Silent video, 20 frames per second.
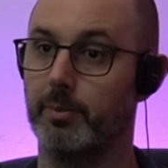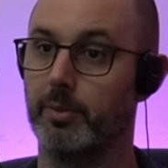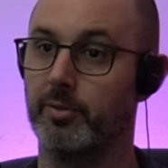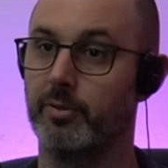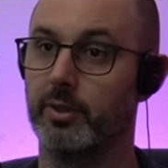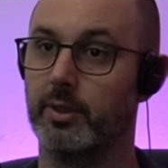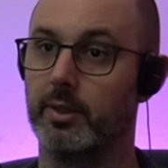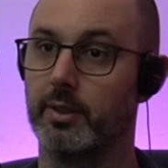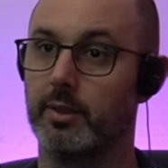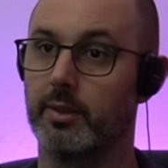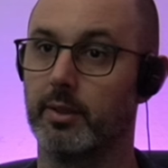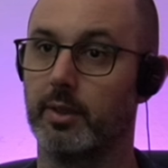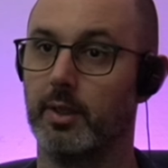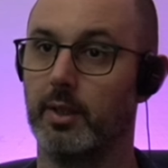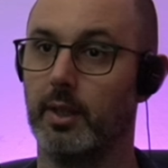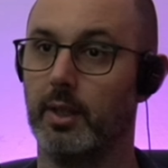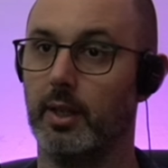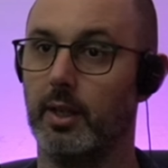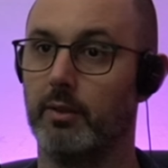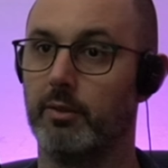befindet.
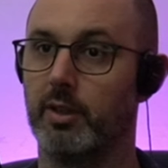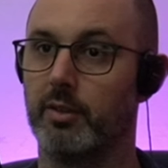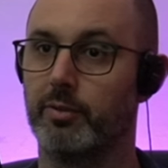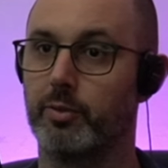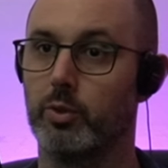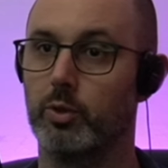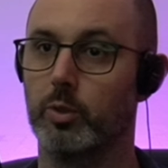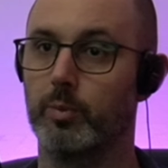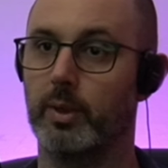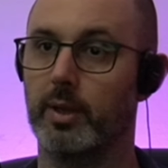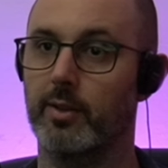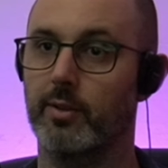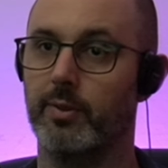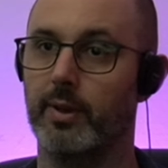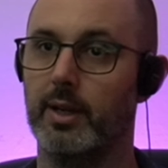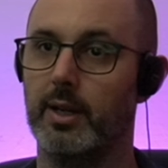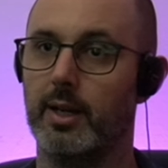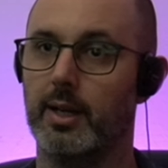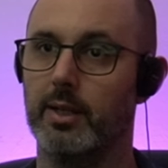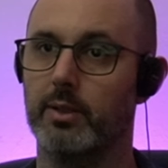Verfügt über
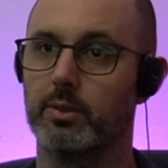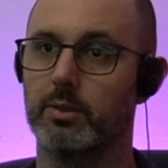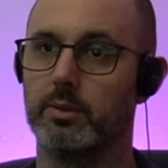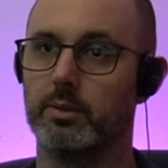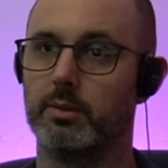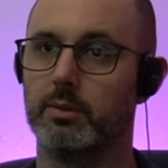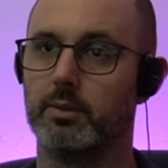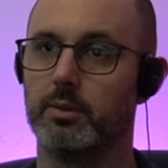zwei Ladungen.